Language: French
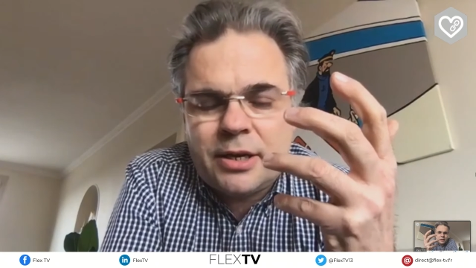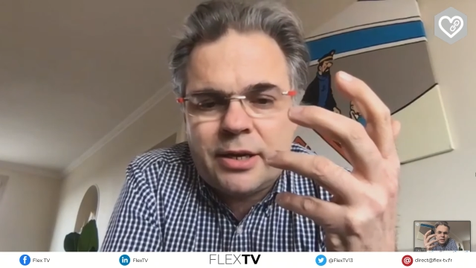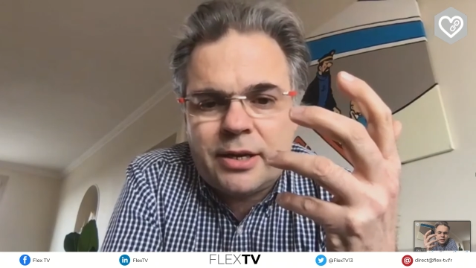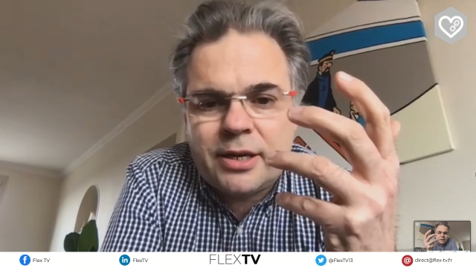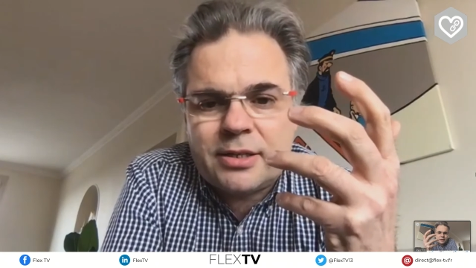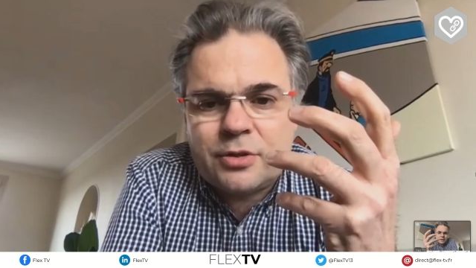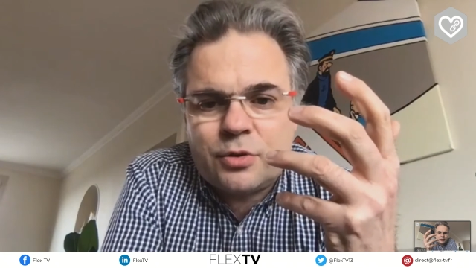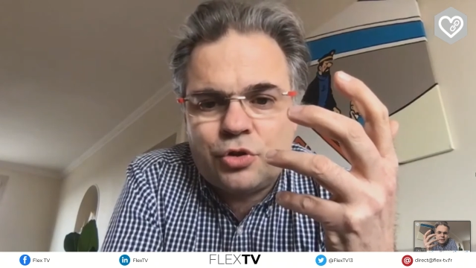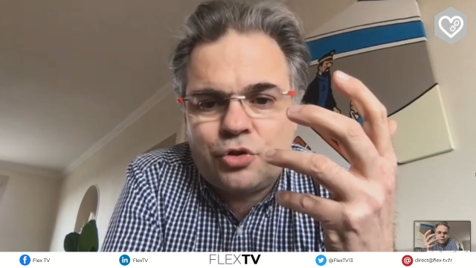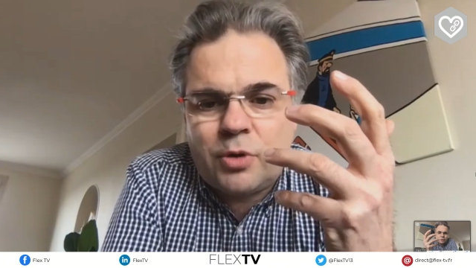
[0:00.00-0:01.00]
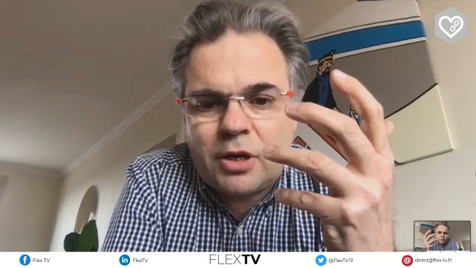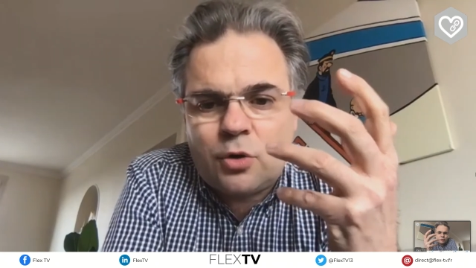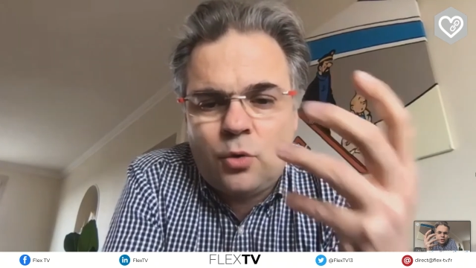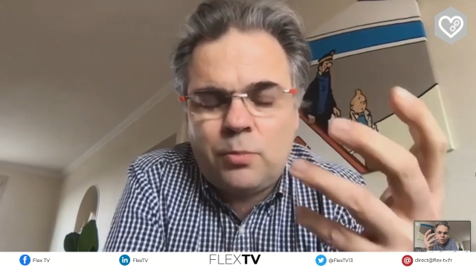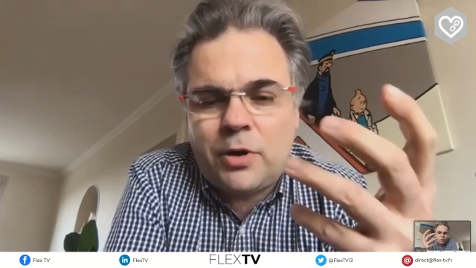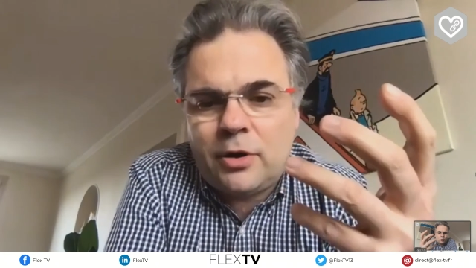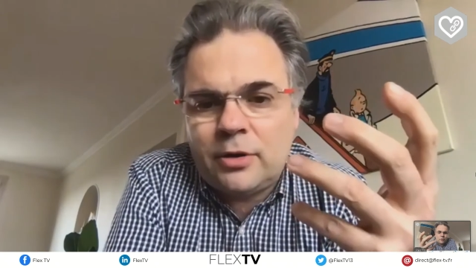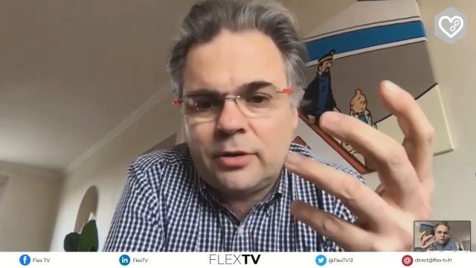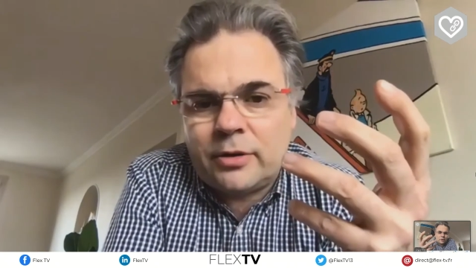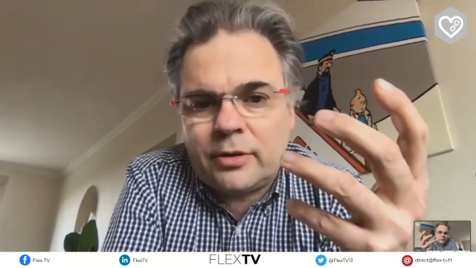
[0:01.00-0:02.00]
qu'est-ce que je dois
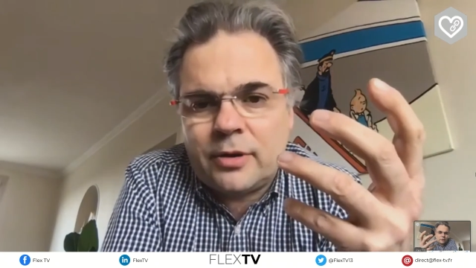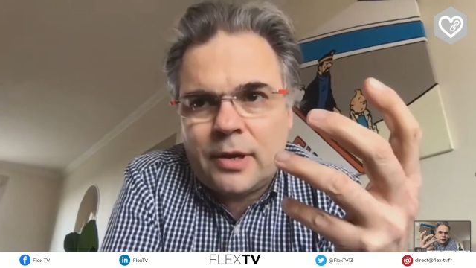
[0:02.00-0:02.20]
comprendre,